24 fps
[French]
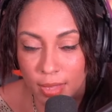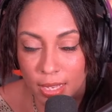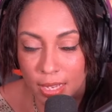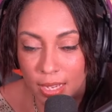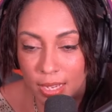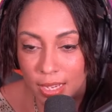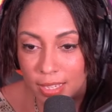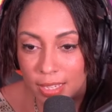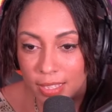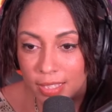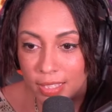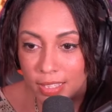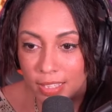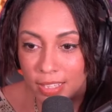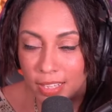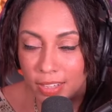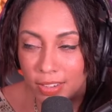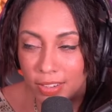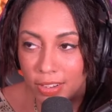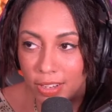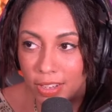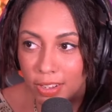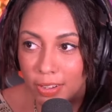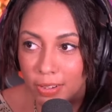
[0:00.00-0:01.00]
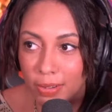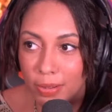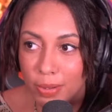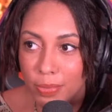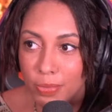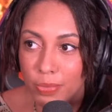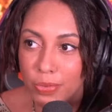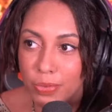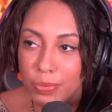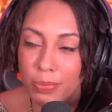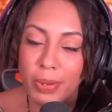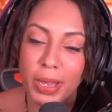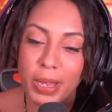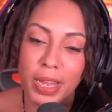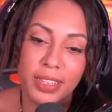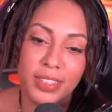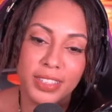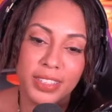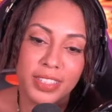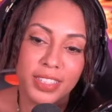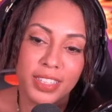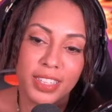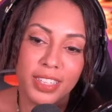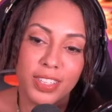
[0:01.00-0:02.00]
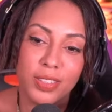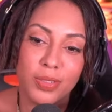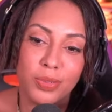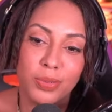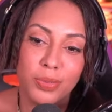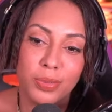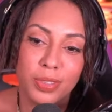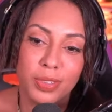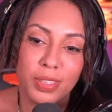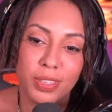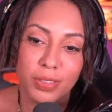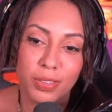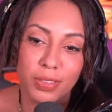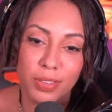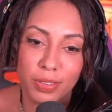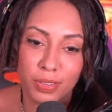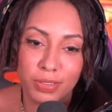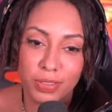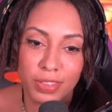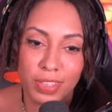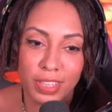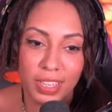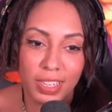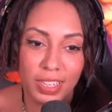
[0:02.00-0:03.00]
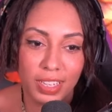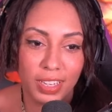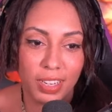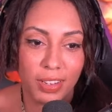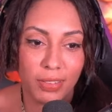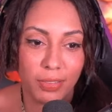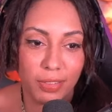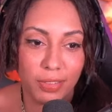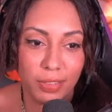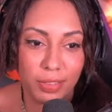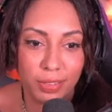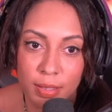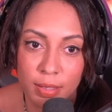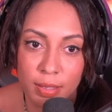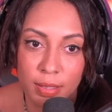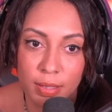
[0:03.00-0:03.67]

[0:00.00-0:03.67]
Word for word: Ouais, elle se dit qu'il aurait quand même pu partir et tout, qu'au final, il est revenu. Hein.